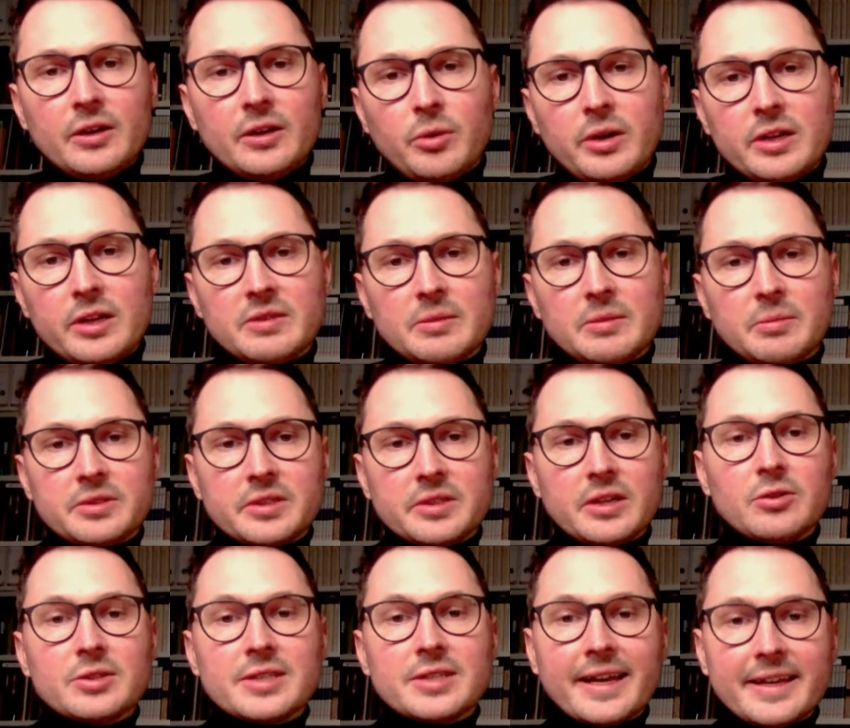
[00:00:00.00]
Królestwa
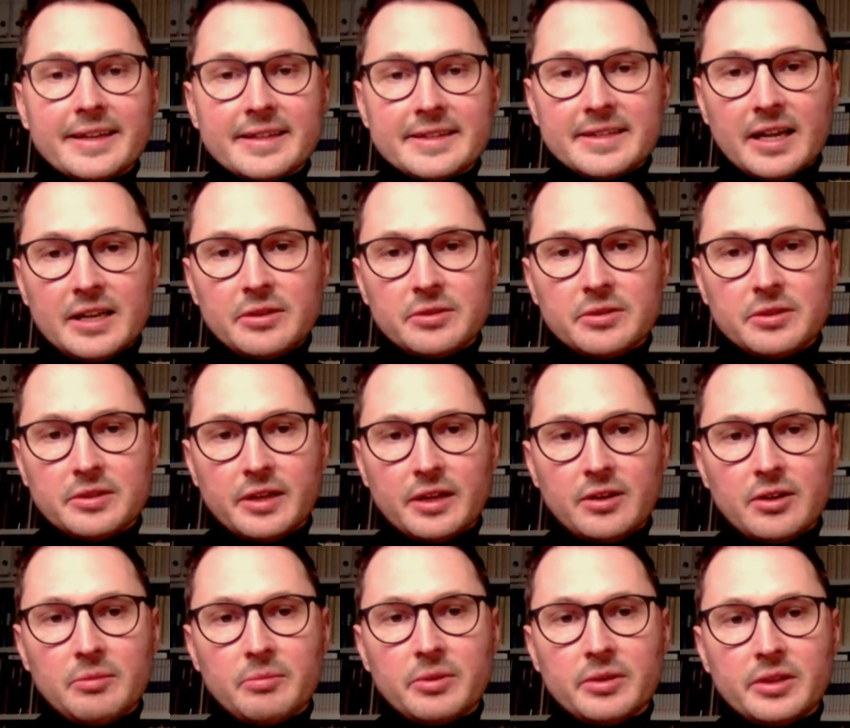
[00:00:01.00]
Polskiego zachęcano do
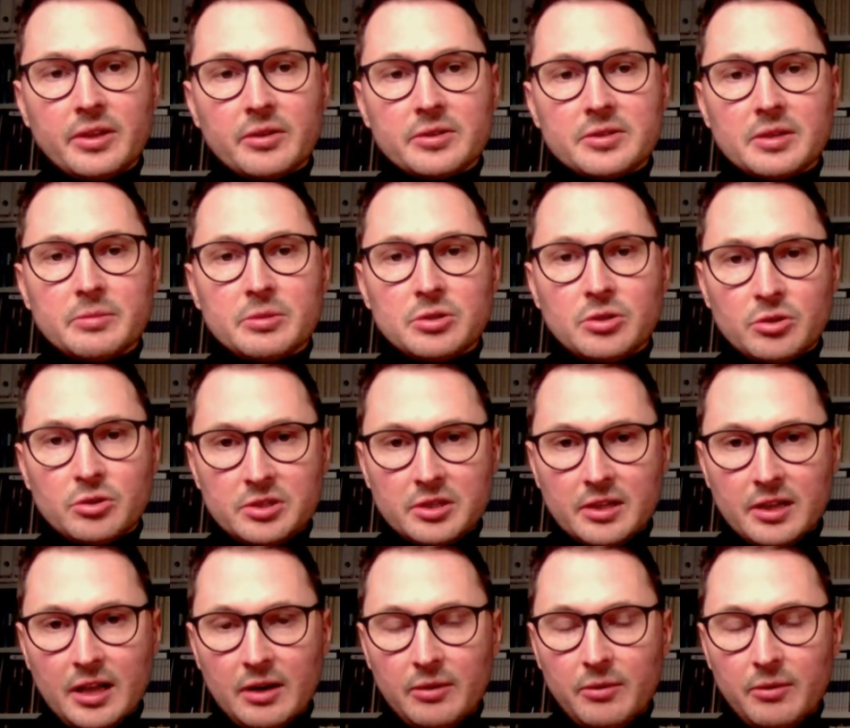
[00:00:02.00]
tego, by te osoby się
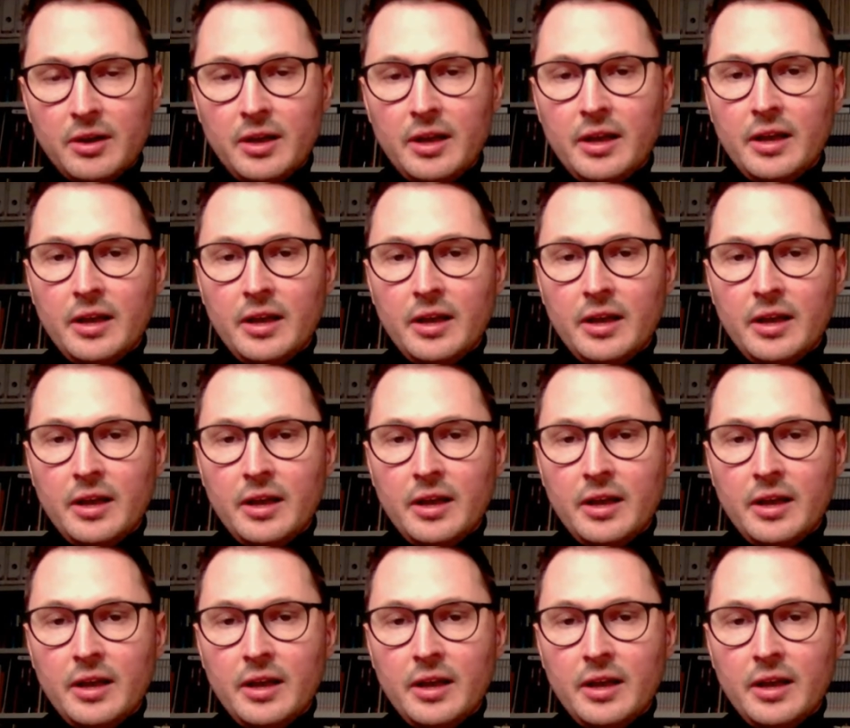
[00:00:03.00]
osiedlały.